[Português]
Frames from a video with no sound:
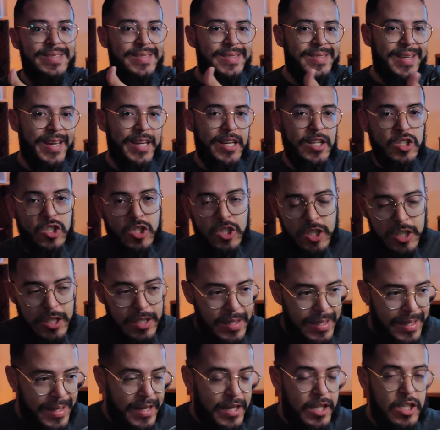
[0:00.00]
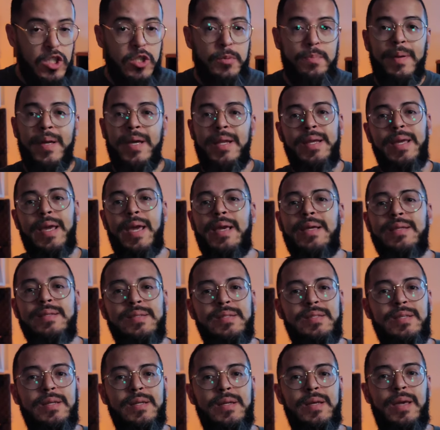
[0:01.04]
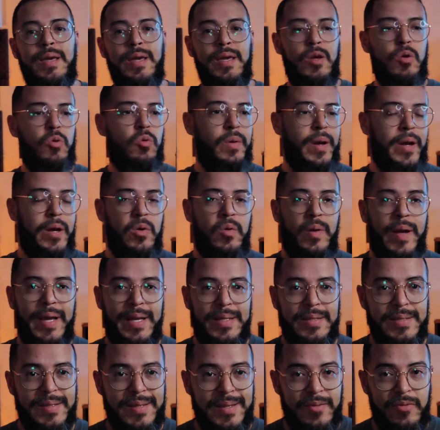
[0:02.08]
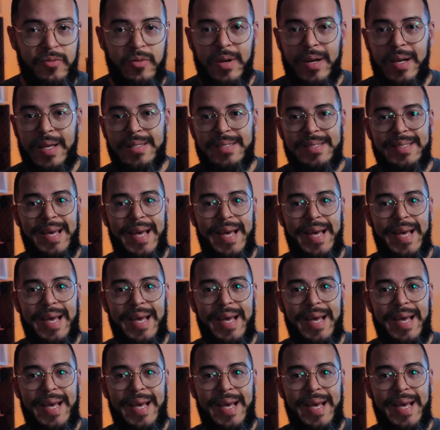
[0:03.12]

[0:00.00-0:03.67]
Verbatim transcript: recente experiência em Wear OS que foi